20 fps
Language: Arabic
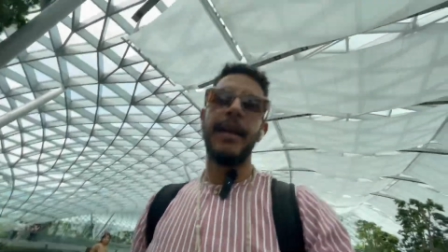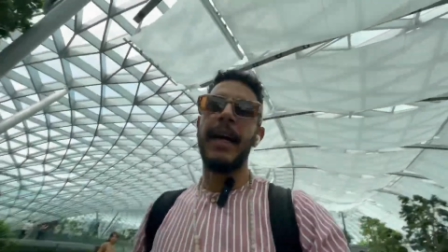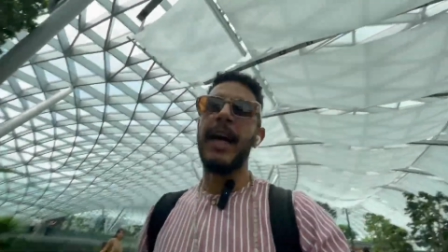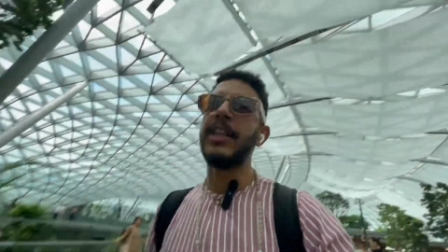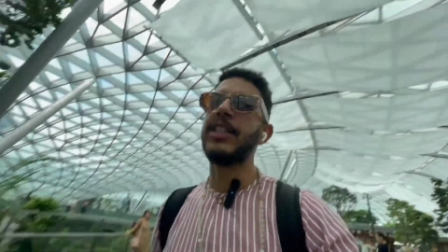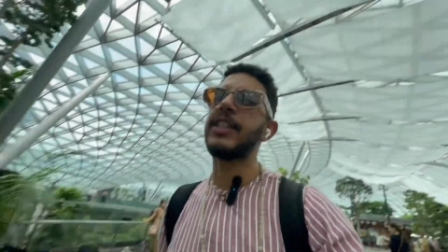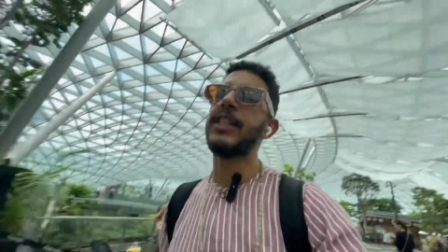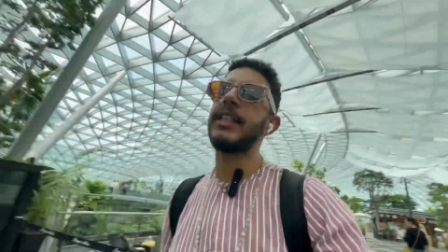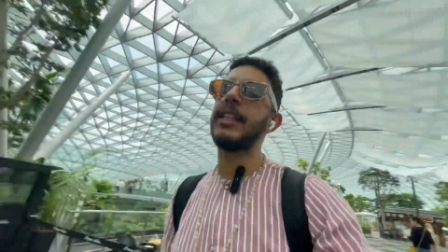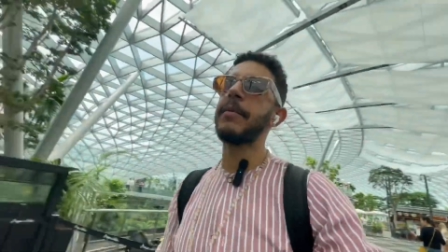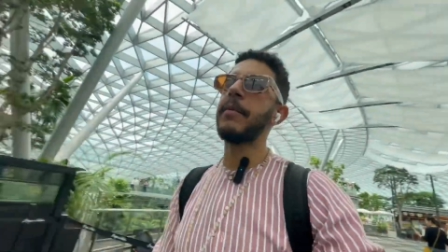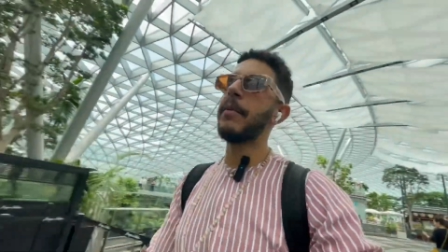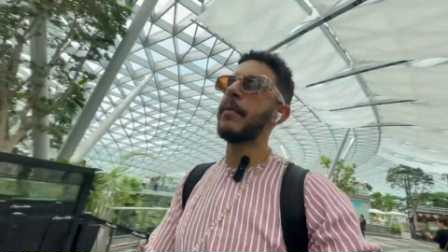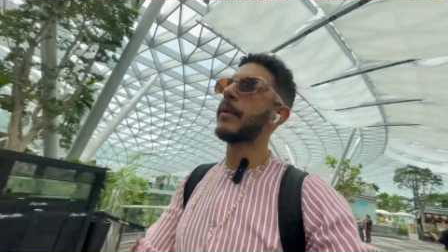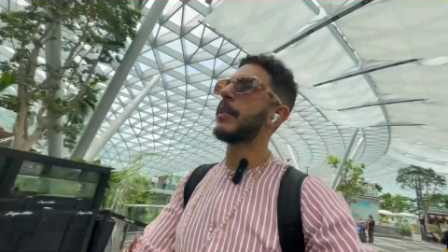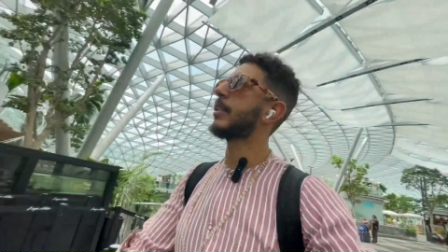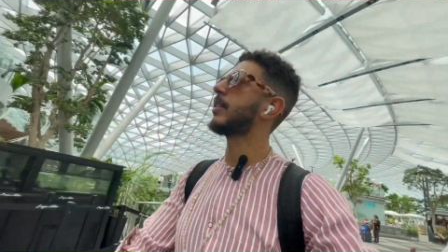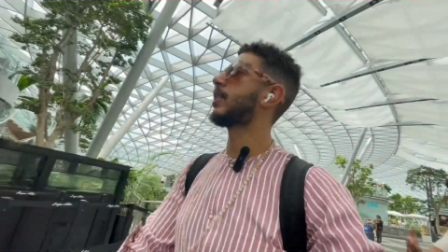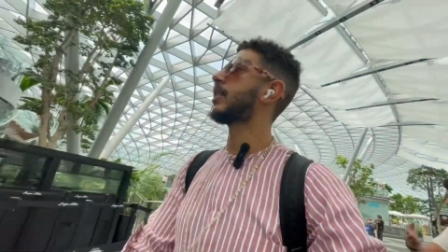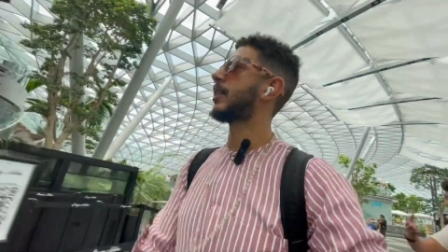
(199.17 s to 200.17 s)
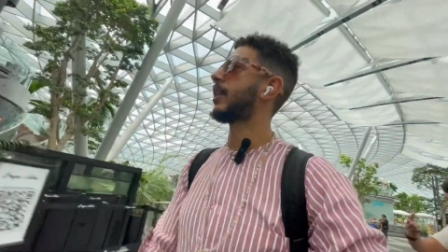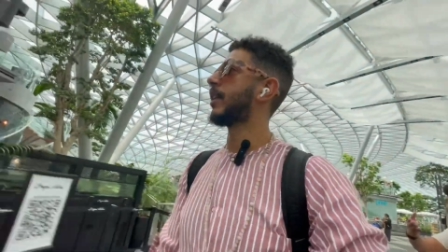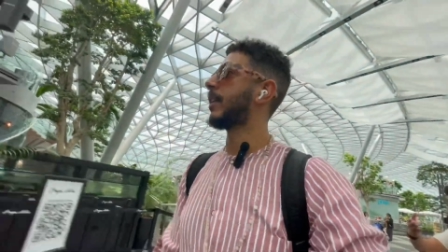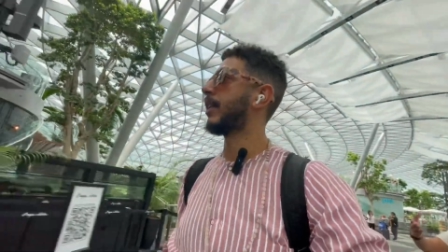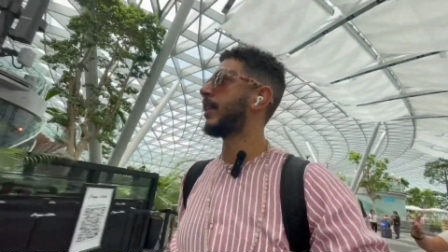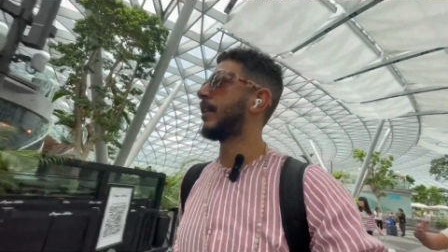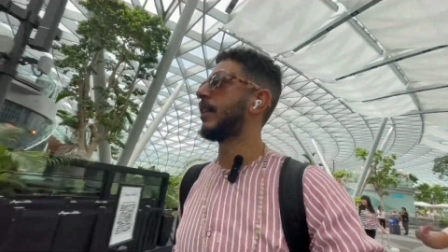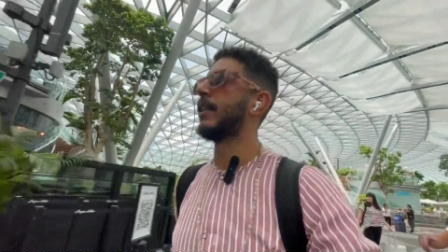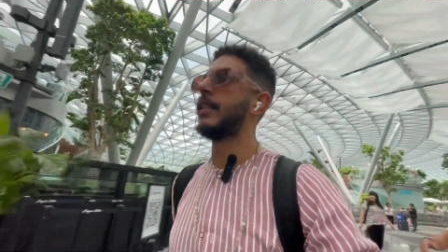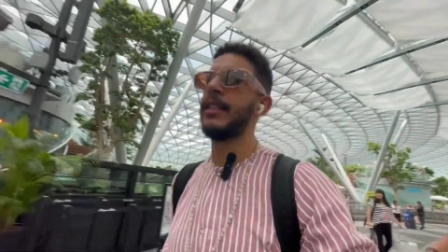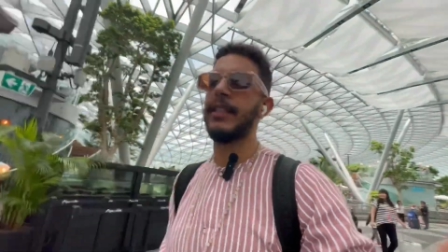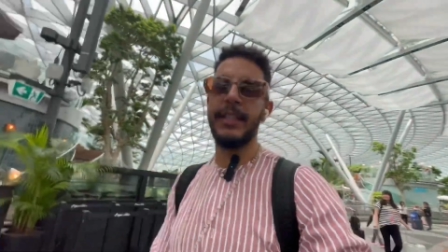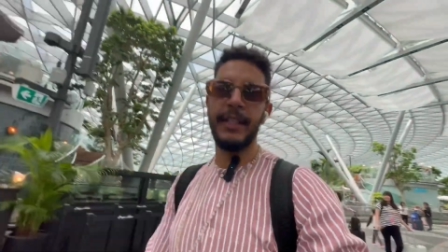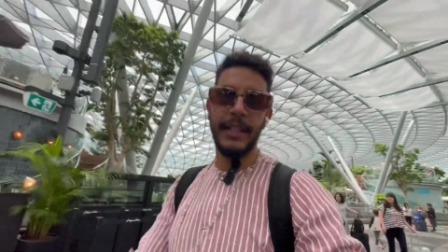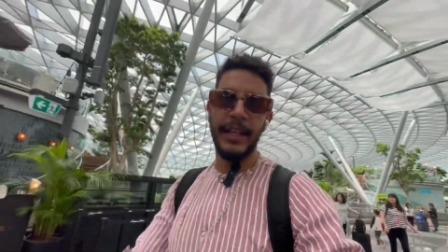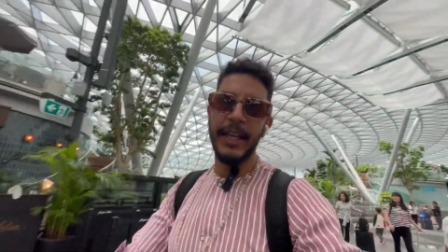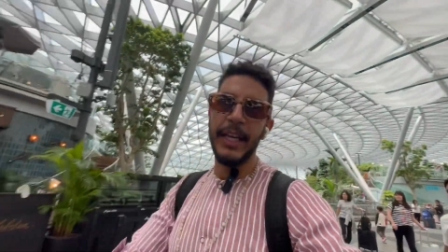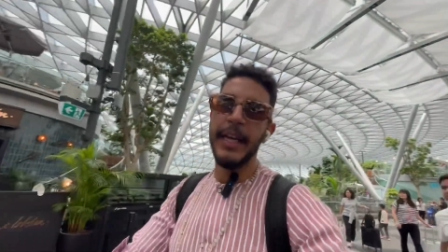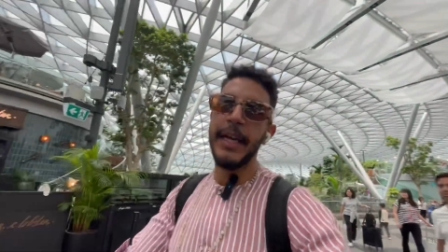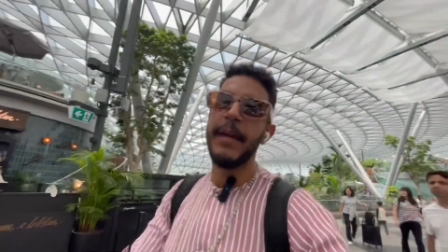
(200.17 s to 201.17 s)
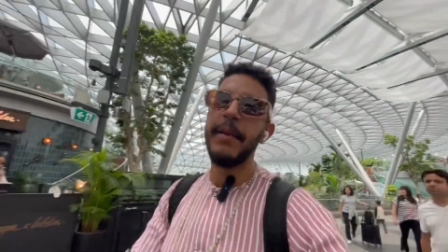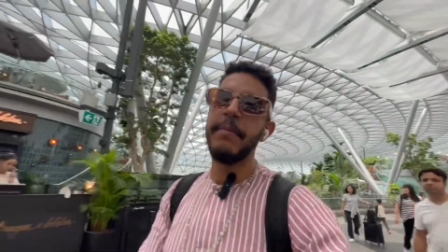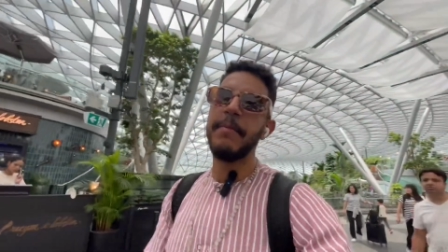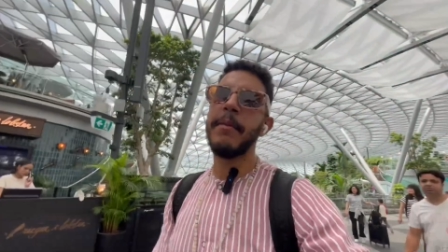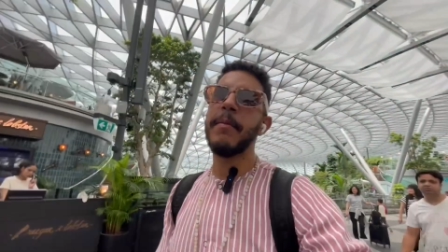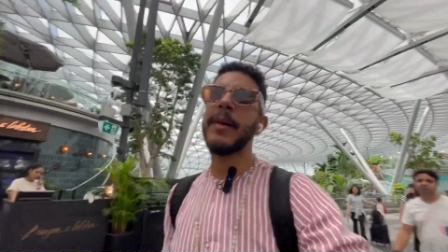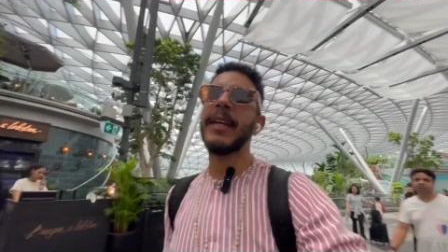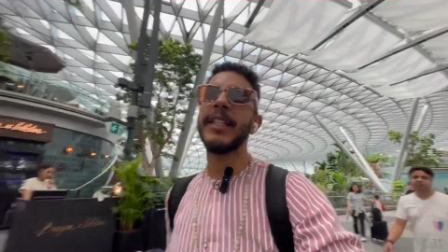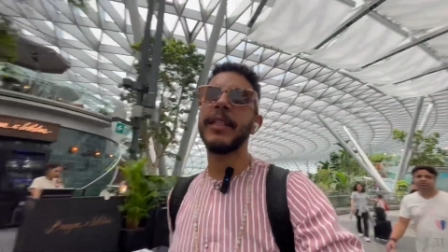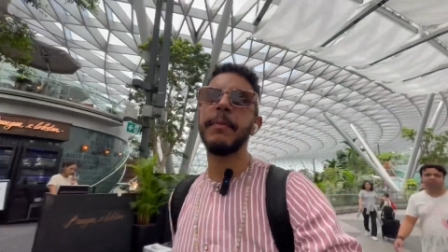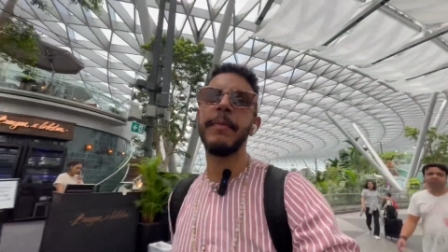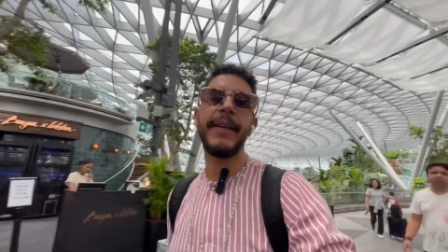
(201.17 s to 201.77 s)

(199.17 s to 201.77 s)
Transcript: هادشي هذا ما يمكنش ما يمكنش